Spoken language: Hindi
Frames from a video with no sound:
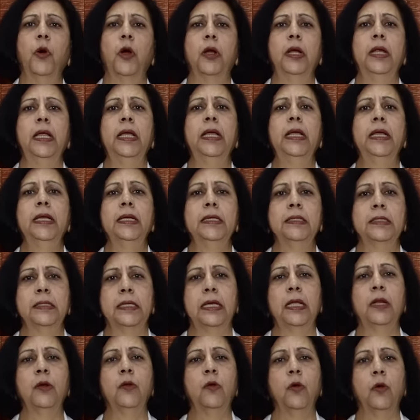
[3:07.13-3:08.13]
बॉडी की
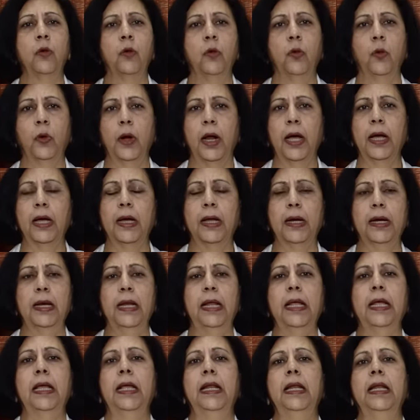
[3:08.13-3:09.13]
स्किन को गोरा
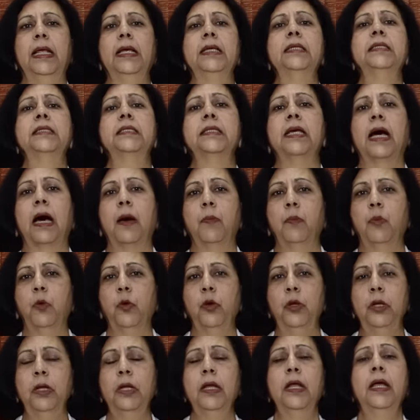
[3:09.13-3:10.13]
करने के लिए
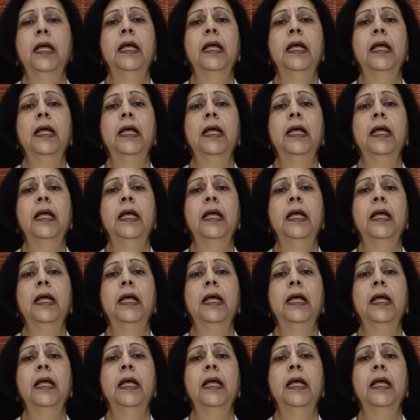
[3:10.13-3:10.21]
साबुन